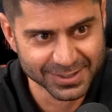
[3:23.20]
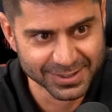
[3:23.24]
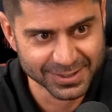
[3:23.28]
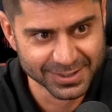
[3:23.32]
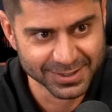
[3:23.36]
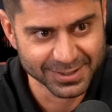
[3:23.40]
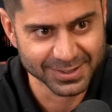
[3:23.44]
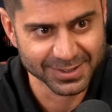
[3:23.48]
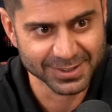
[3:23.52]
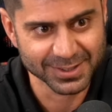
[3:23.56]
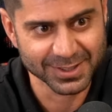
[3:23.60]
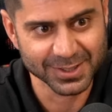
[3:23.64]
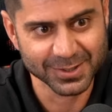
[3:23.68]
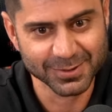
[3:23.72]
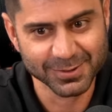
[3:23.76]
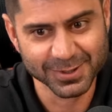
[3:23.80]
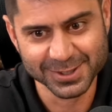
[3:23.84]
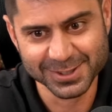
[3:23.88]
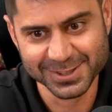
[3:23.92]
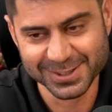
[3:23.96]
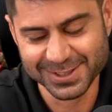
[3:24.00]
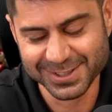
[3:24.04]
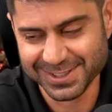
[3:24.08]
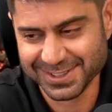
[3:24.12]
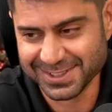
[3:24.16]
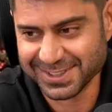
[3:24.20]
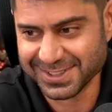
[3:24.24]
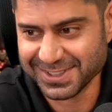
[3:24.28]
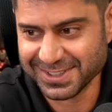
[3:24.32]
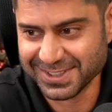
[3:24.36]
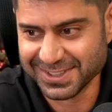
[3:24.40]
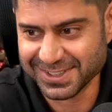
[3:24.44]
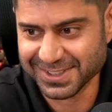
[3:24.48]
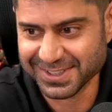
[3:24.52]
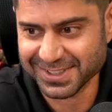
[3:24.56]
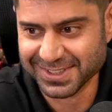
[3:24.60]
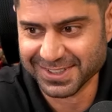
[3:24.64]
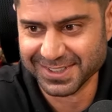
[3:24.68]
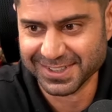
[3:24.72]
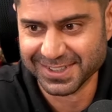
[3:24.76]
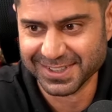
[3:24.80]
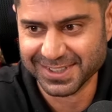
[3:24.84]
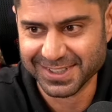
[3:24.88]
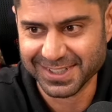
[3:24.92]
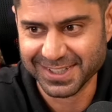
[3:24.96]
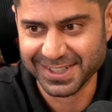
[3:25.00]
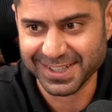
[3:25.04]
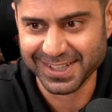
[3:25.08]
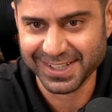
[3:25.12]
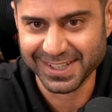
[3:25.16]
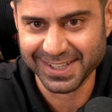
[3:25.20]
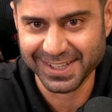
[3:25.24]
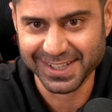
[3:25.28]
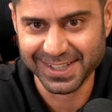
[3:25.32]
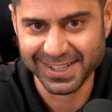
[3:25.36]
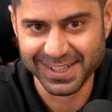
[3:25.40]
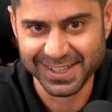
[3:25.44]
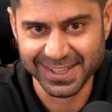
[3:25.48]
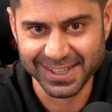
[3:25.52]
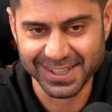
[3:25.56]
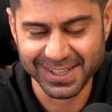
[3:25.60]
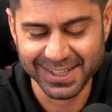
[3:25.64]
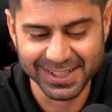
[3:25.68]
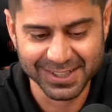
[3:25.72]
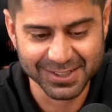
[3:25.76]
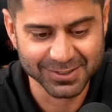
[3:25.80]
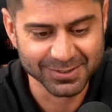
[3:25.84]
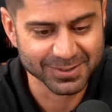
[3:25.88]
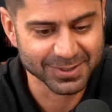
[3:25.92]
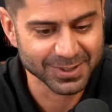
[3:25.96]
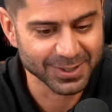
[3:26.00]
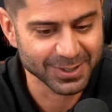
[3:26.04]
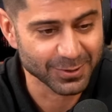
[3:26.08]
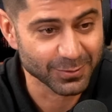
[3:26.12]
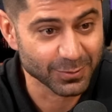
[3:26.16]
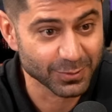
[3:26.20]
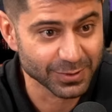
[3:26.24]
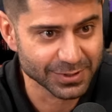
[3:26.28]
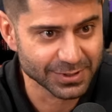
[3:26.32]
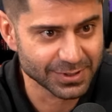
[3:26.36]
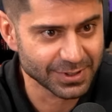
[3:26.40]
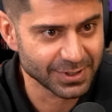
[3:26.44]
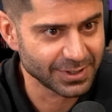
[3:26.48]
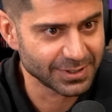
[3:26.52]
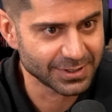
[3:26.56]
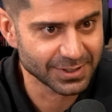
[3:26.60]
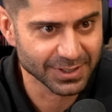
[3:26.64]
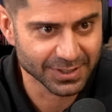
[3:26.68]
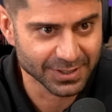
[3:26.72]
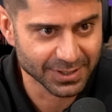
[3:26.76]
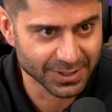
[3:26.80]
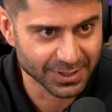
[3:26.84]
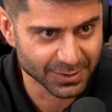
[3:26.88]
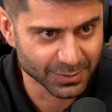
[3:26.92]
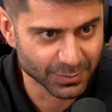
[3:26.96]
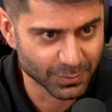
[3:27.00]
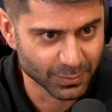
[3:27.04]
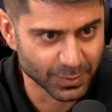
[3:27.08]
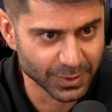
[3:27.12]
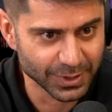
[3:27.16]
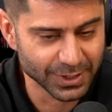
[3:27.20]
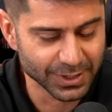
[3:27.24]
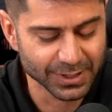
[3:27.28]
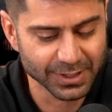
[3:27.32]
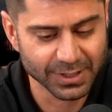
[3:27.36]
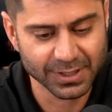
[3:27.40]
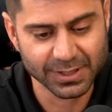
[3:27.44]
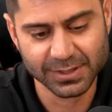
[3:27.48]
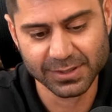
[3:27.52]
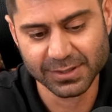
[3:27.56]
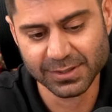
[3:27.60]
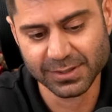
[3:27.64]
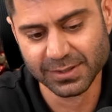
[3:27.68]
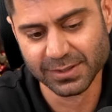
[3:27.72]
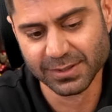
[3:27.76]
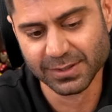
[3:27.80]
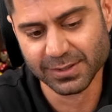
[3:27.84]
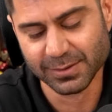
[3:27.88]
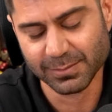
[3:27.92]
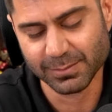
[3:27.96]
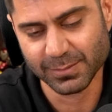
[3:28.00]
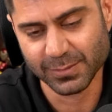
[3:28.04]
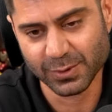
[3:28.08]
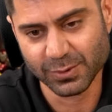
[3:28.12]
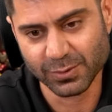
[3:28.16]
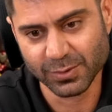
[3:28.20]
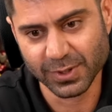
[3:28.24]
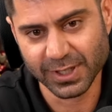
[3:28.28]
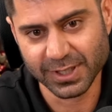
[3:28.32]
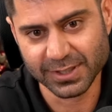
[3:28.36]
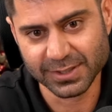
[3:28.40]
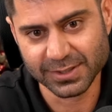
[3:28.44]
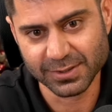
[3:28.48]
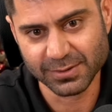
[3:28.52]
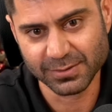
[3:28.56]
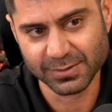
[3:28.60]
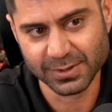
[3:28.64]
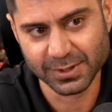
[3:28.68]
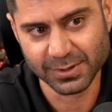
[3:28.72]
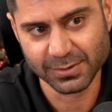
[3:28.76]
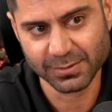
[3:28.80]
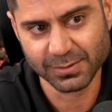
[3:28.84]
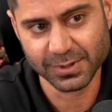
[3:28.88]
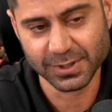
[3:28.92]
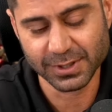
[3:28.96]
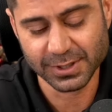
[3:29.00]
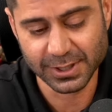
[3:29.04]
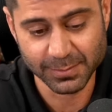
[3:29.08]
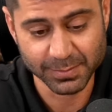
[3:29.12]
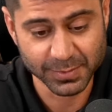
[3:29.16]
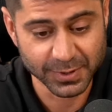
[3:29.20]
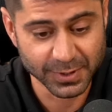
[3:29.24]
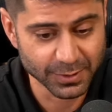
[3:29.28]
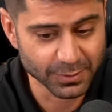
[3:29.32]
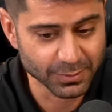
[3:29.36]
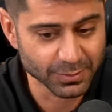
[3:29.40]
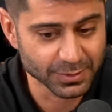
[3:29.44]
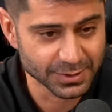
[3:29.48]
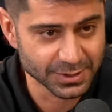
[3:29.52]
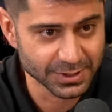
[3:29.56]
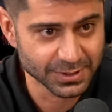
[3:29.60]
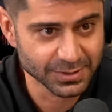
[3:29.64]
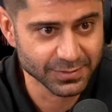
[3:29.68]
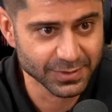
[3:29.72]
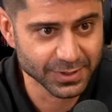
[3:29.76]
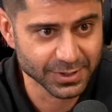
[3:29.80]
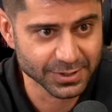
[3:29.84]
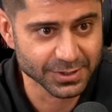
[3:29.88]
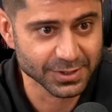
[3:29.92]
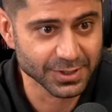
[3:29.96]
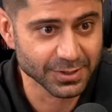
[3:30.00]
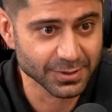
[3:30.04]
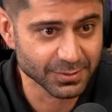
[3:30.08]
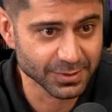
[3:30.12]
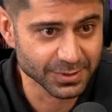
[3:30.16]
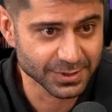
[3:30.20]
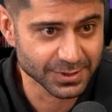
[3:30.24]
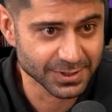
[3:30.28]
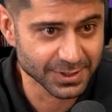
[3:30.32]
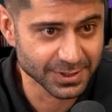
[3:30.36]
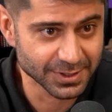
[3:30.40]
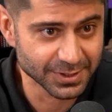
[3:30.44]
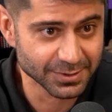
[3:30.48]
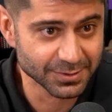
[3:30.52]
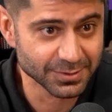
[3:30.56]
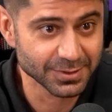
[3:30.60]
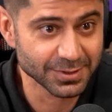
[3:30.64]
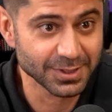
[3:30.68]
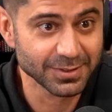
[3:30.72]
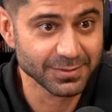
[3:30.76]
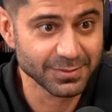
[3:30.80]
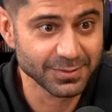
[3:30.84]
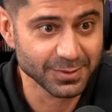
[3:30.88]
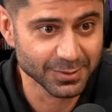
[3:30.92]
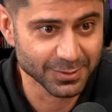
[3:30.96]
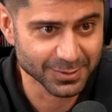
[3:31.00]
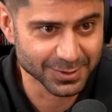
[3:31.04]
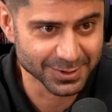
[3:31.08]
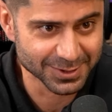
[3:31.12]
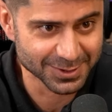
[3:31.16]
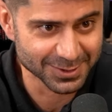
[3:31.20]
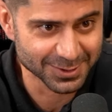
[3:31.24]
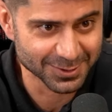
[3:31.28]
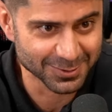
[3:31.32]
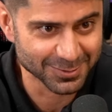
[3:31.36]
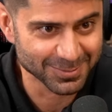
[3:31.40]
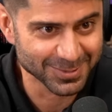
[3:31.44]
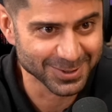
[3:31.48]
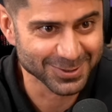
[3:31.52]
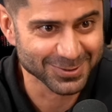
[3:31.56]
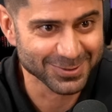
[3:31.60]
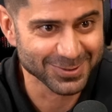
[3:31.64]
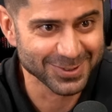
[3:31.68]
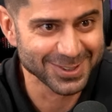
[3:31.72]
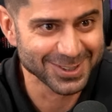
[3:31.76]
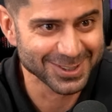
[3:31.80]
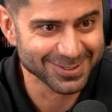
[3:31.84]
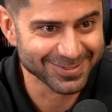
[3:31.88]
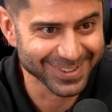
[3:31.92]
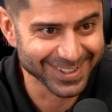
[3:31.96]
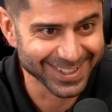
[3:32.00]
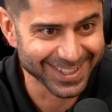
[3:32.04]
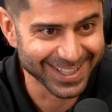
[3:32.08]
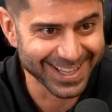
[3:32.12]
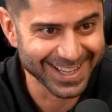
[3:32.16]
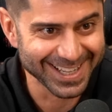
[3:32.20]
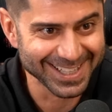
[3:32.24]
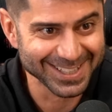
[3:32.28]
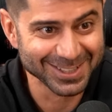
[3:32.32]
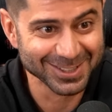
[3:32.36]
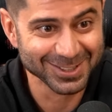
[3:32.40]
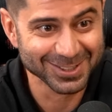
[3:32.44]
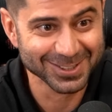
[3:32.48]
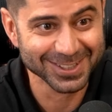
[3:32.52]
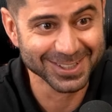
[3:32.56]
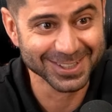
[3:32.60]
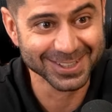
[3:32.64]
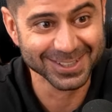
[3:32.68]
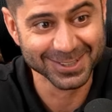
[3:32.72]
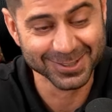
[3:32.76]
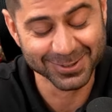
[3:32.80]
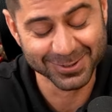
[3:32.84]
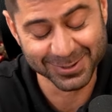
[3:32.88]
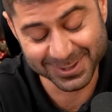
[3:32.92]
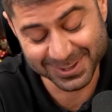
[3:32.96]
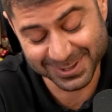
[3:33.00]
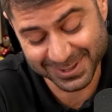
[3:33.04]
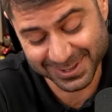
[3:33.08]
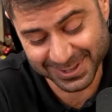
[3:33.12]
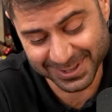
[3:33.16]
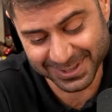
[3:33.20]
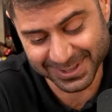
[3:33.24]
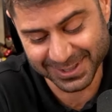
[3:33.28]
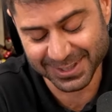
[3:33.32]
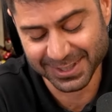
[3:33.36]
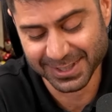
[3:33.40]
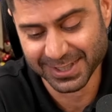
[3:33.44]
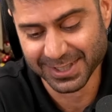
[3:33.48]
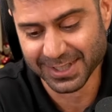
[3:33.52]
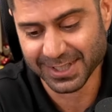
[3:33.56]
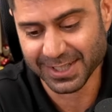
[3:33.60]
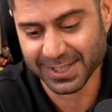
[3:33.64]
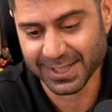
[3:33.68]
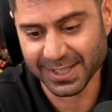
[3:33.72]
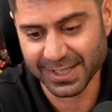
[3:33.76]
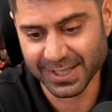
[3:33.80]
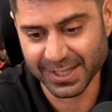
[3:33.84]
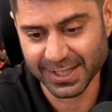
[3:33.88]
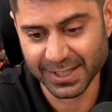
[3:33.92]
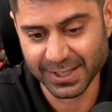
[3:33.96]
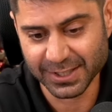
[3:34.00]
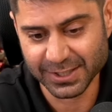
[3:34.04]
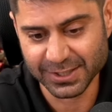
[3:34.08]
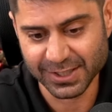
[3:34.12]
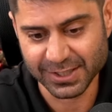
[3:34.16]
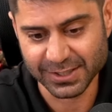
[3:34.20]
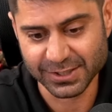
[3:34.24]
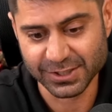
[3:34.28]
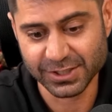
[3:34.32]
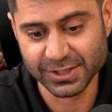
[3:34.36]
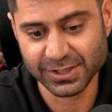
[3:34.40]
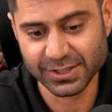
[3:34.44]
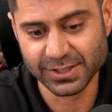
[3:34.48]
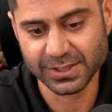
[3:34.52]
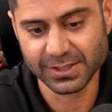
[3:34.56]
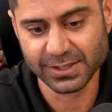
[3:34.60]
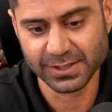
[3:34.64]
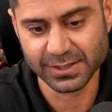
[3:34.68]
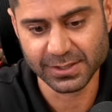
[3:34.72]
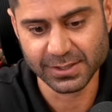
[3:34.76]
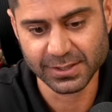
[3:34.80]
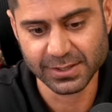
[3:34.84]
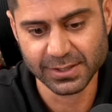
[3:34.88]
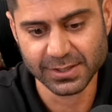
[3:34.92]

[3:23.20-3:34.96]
então, assim, é, eu tenho a consciência tranquila meu coração tranquilo, até porque, inclusive, antes de acontecer isso, já vinham acontecendo algumas coisas veladas, né? Uhum. E eu, uhum. assim, é, já tinha